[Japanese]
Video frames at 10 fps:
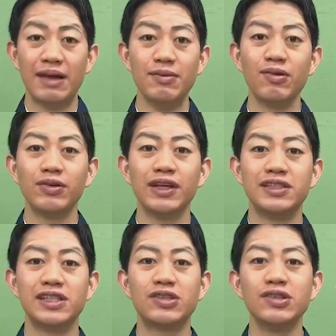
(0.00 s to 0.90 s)
M5
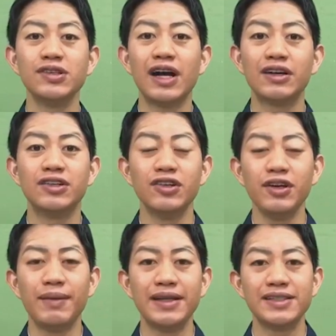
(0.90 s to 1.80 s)
で時空が
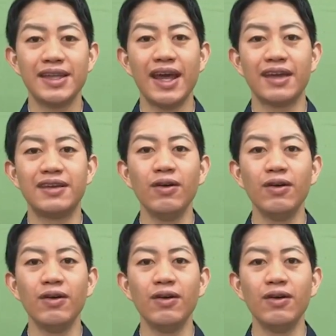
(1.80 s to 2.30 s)
狂いまして